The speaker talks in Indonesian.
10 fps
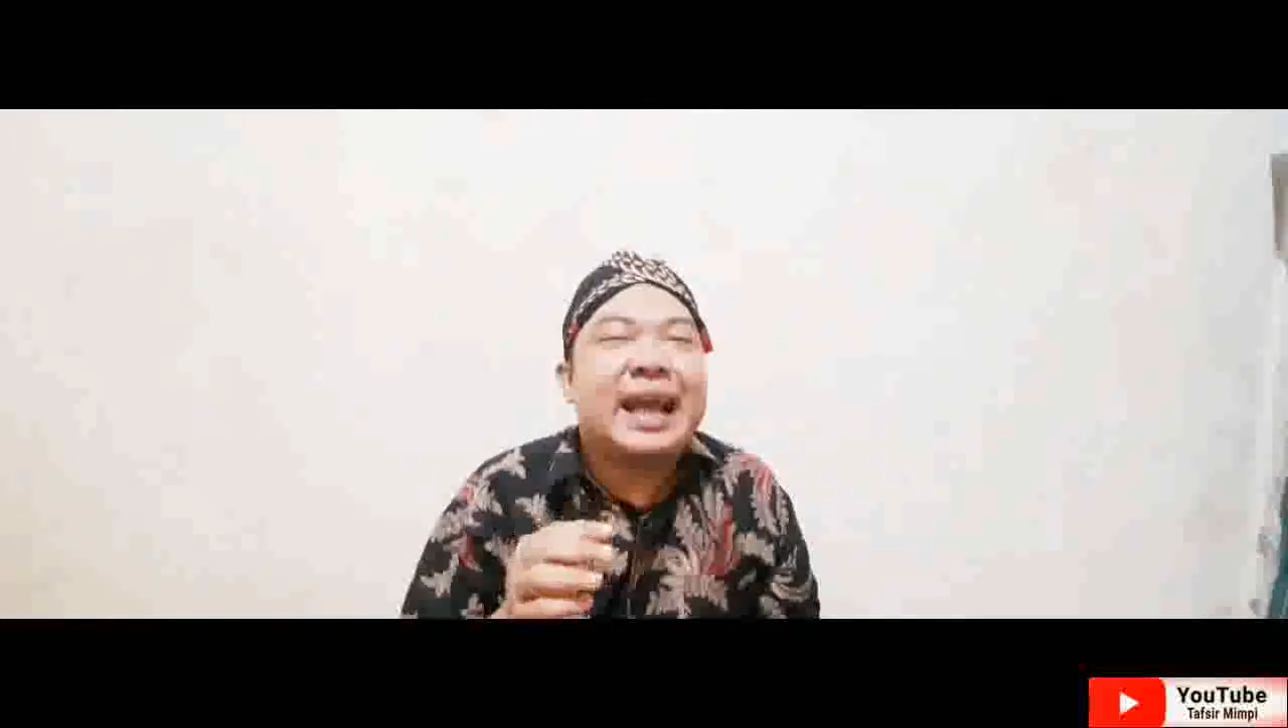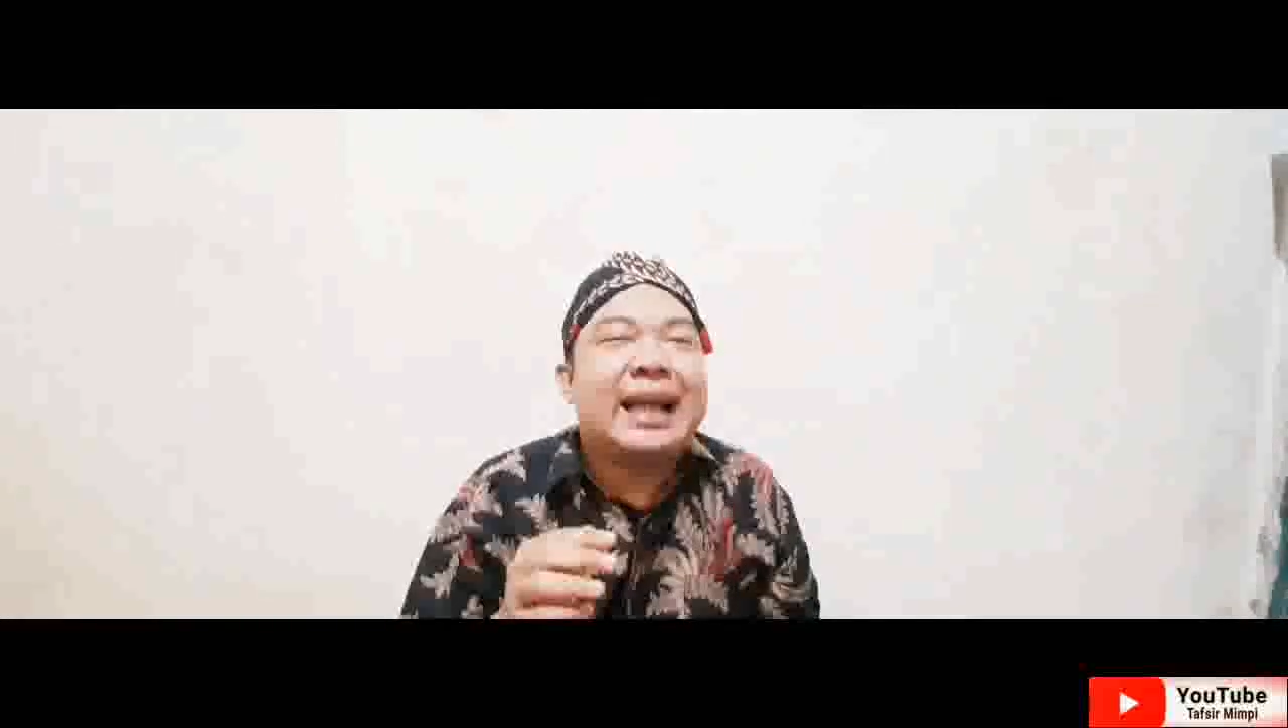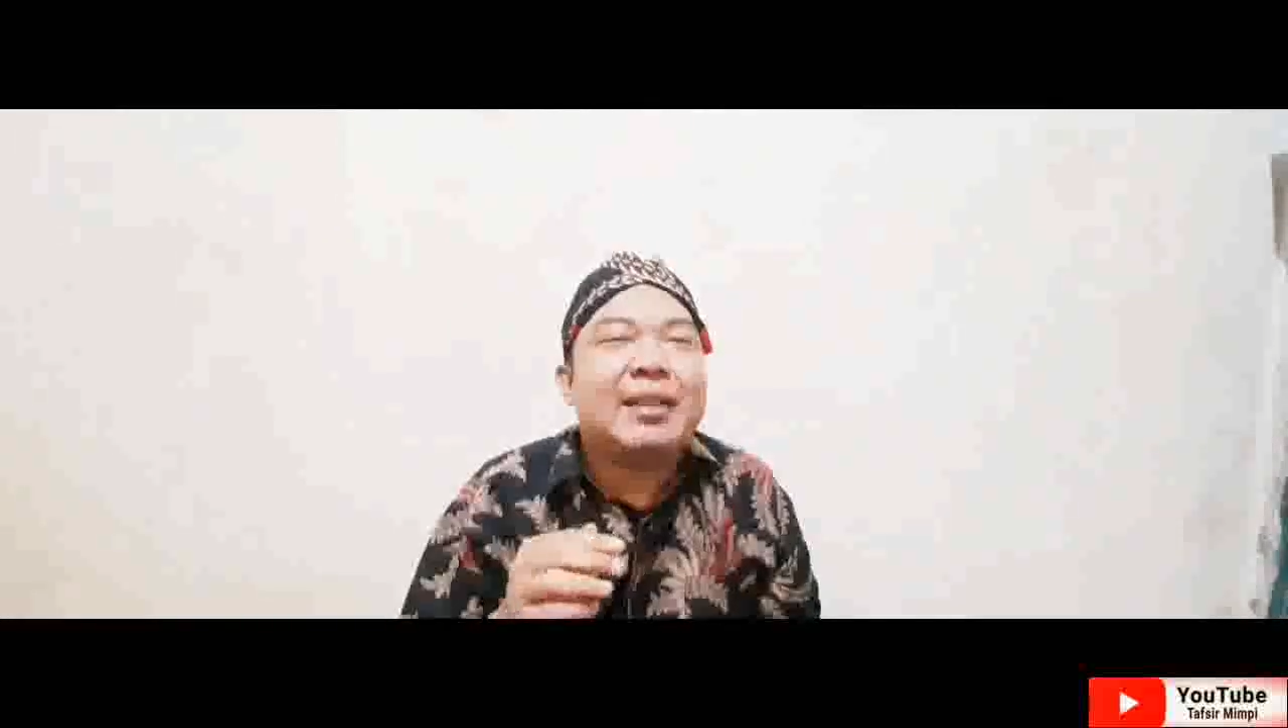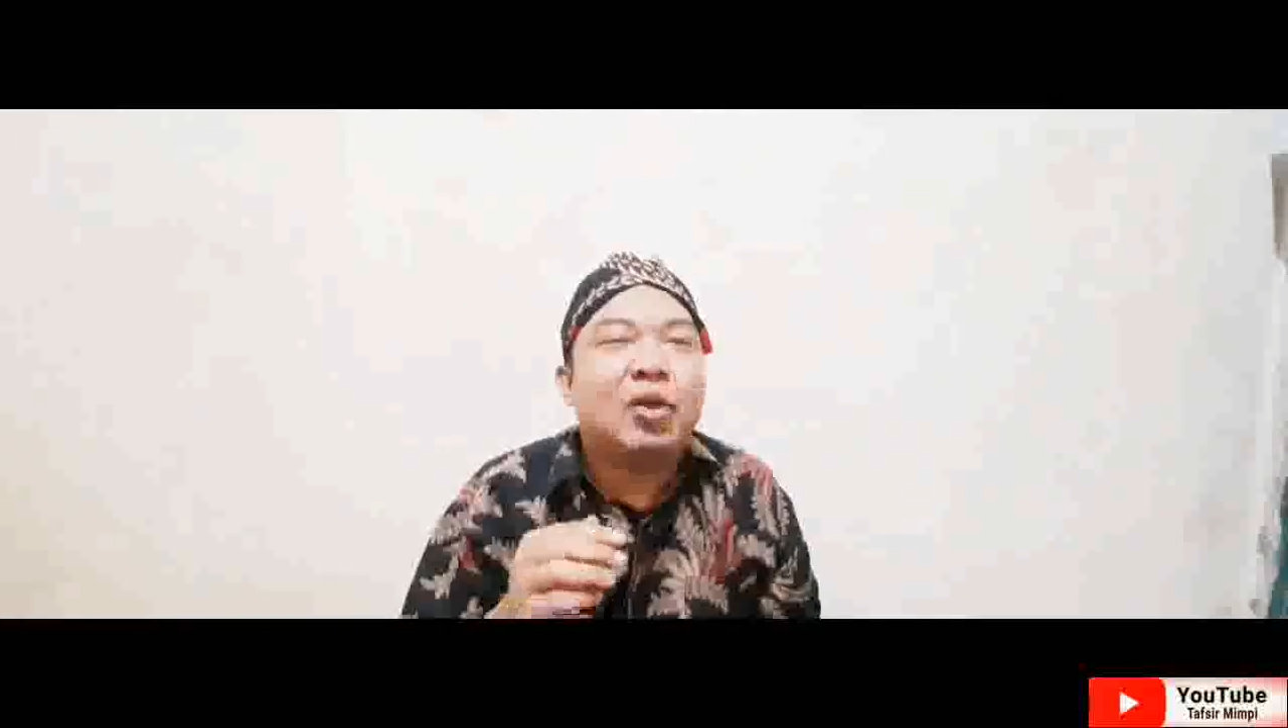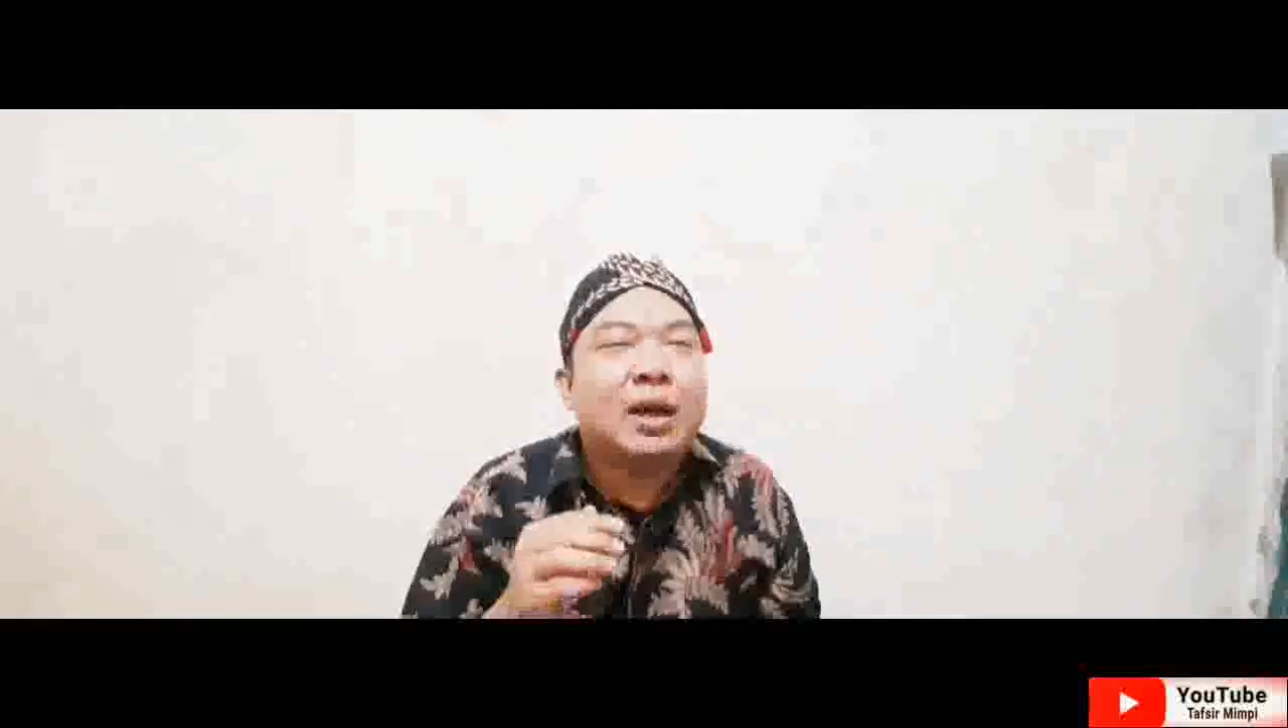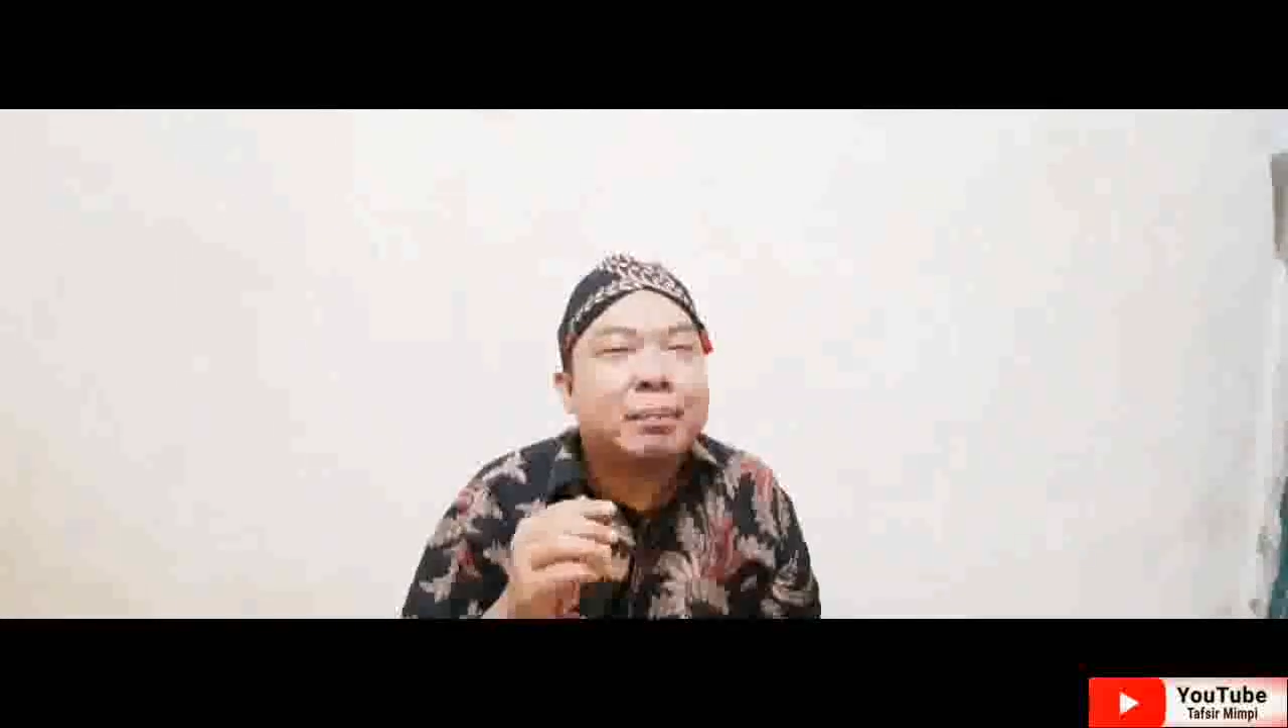atau